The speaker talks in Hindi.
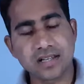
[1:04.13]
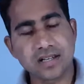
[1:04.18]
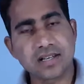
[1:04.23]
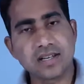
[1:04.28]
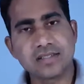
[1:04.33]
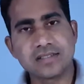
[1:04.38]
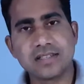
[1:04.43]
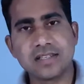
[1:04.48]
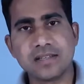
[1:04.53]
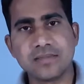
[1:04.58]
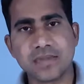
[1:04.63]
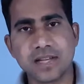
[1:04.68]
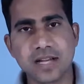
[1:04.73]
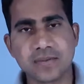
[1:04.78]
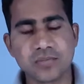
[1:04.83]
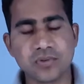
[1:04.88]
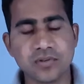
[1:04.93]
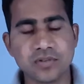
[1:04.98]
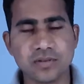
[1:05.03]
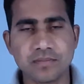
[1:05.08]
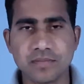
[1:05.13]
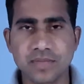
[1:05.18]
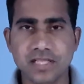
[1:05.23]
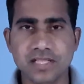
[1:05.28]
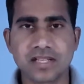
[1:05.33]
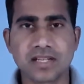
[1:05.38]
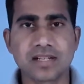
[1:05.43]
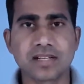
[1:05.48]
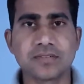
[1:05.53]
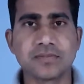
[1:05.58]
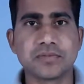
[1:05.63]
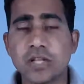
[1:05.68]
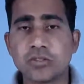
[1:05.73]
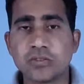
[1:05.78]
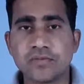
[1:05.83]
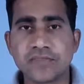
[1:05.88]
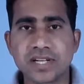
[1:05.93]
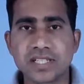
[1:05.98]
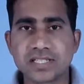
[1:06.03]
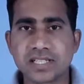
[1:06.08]
लगा इसलिए मैं आपको बता रहा हूँ तो
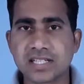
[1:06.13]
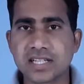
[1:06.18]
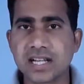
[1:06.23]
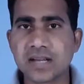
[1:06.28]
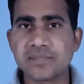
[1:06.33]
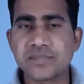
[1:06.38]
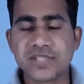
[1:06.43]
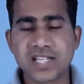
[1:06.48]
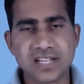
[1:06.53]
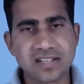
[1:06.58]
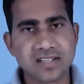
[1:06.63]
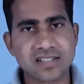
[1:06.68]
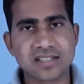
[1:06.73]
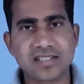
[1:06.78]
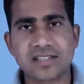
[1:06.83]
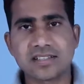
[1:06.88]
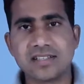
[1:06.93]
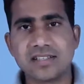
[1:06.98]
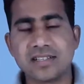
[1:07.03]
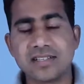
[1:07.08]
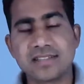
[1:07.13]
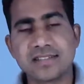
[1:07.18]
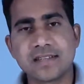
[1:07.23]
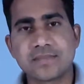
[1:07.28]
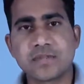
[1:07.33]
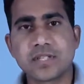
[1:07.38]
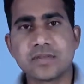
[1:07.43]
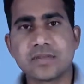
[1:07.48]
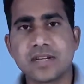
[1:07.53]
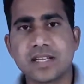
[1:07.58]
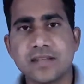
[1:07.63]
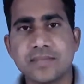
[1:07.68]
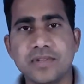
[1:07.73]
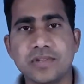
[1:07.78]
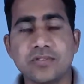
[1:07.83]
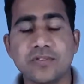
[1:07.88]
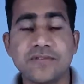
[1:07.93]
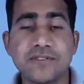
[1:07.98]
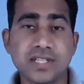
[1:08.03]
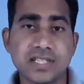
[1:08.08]
फ्रेंड्स अगर आप जानना चाहते हैं इस सब के बारे में
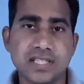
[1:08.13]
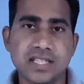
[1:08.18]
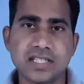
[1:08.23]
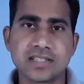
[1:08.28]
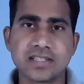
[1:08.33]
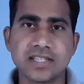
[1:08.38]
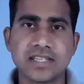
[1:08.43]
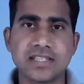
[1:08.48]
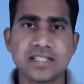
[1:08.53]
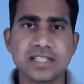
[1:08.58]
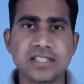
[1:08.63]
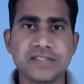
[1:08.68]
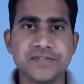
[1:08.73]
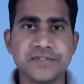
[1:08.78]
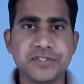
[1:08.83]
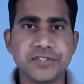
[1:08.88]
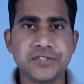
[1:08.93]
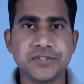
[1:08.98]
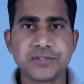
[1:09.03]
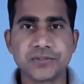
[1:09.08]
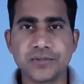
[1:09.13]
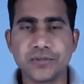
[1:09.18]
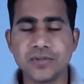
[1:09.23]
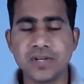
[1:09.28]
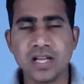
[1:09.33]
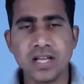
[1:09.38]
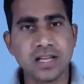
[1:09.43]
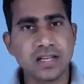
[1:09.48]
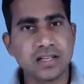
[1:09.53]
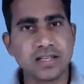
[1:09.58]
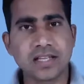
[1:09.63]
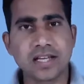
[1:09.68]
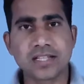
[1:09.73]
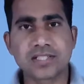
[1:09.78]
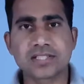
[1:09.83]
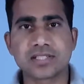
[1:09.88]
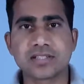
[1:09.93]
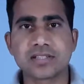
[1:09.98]
तो फिर देखते रहिए इस वीडियो को लास्ट